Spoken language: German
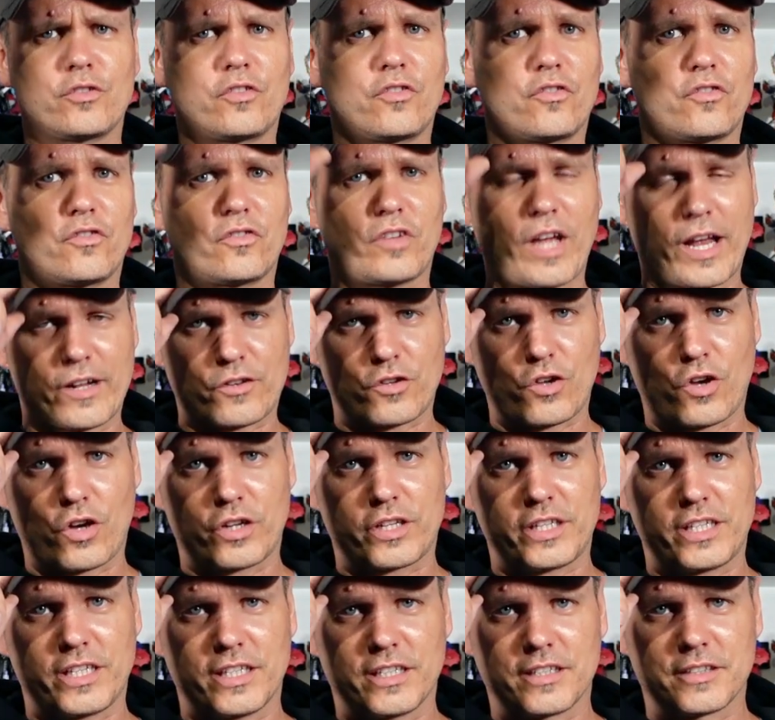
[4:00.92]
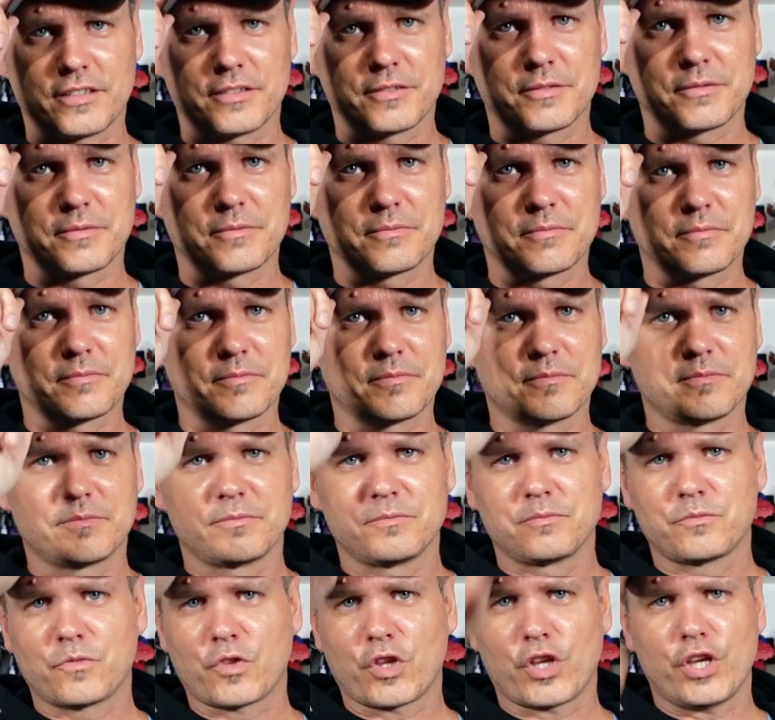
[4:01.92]
und Stay Nerdy.
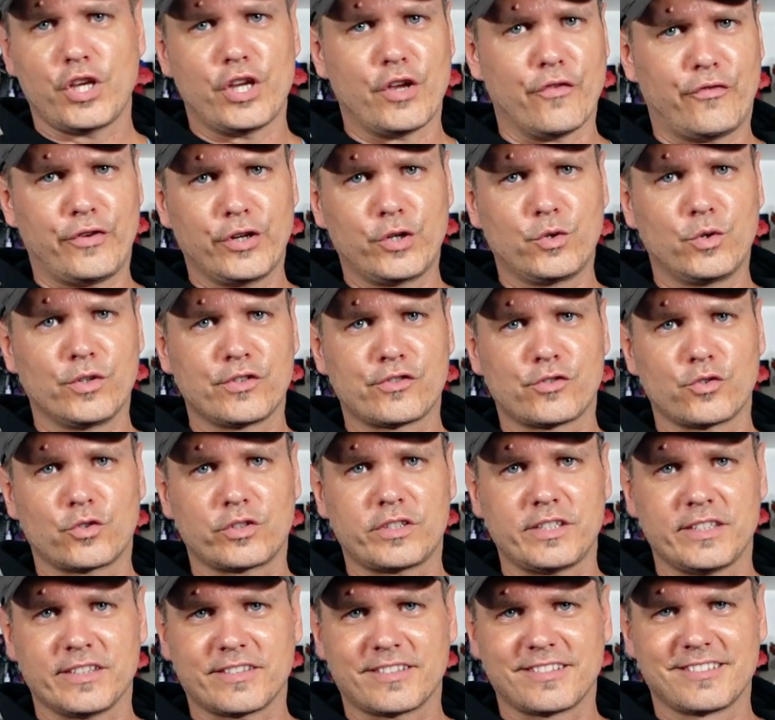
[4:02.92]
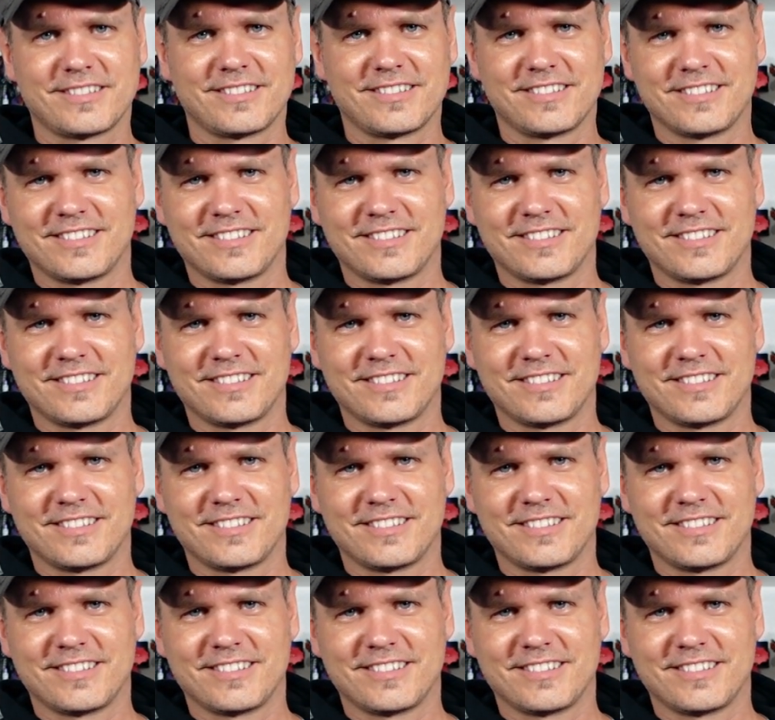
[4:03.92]
Ihr Figurensuchtis.